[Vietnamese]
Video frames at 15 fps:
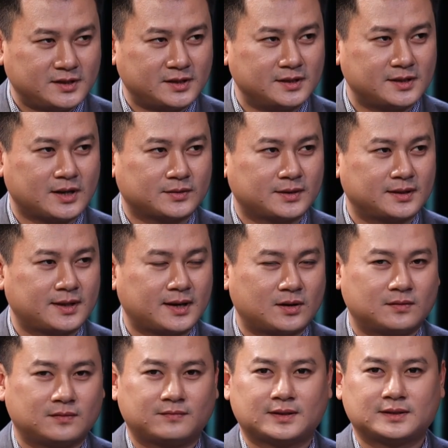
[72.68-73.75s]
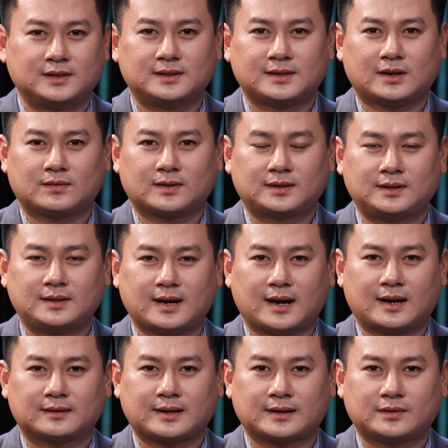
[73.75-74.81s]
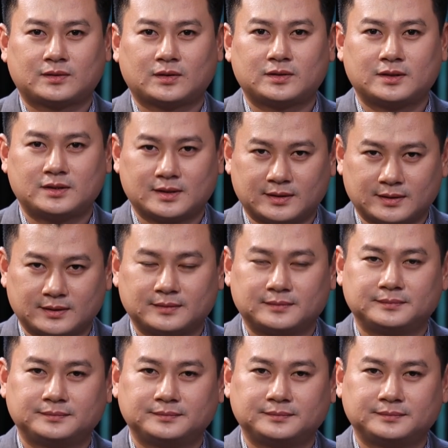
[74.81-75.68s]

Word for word: Xin chào Thanh Thao và xin chào khán thính giả đang theo dõi chương trình ạ.